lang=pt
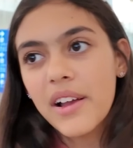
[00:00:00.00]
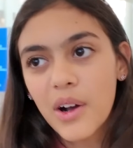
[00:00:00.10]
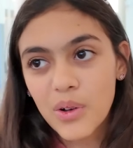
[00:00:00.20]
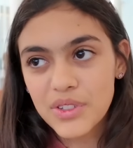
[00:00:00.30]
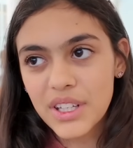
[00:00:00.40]

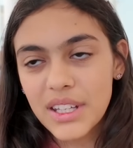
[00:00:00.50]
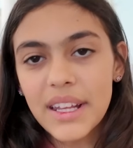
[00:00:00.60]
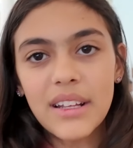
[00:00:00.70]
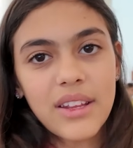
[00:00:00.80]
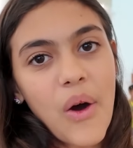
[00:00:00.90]
eu consegui
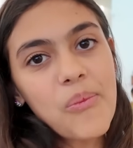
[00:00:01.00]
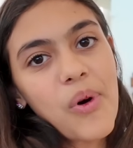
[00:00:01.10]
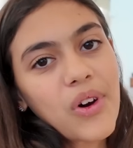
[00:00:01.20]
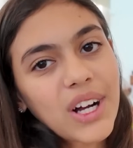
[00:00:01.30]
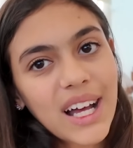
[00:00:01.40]
deitar um
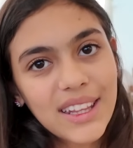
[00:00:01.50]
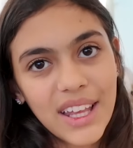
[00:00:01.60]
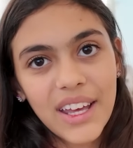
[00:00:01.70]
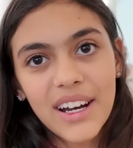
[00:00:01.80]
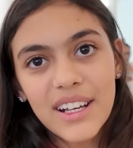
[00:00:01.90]
pouco a
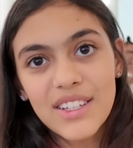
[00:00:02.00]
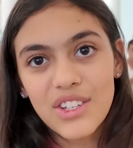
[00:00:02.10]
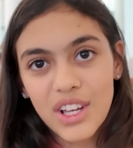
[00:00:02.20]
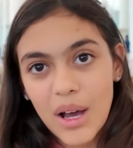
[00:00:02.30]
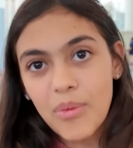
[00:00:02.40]
cadeira,
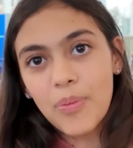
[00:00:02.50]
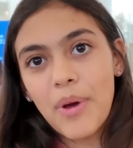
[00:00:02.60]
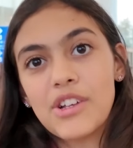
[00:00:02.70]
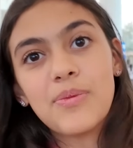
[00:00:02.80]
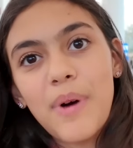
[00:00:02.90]
esticar meu
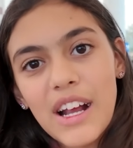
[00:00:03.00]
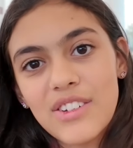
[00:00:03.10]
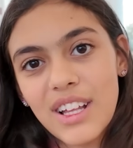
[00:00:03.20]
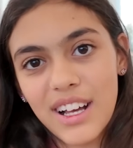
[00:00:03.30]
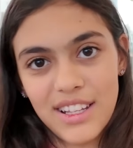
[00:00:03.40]
pé
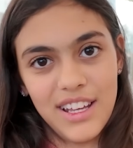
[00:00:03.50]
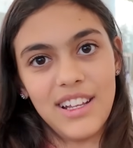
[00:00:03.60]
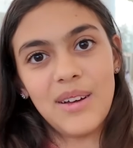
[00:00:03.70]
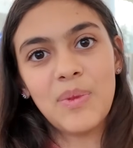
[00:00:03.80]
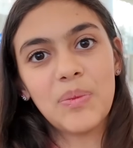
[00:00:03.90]
debaixo da cadeira
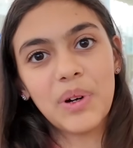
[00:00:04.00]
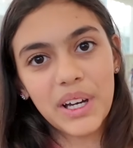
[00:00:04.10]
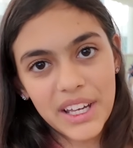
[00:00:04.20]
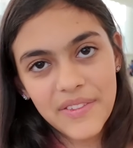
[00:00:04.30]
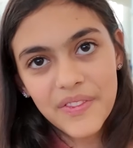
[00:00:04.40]
da
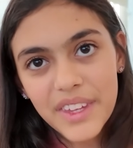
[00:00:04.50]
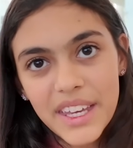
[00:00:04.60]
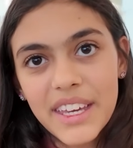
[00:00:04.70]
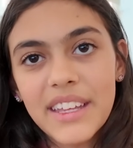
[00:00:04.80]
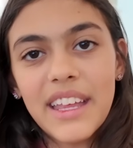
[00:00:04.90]
mamãe
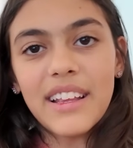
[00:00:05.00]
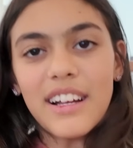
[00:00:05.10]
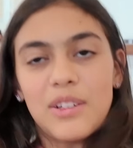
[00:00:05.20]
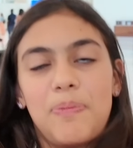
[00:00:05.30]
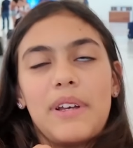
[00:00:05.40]
e
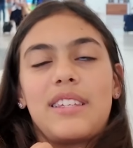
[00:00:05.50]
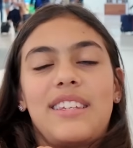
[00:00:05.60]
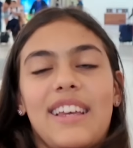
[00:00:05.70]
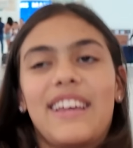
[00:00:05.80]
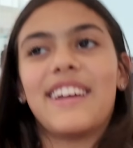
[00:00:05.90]
deitar tipo
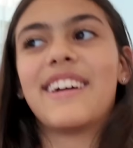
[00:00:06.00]
assim.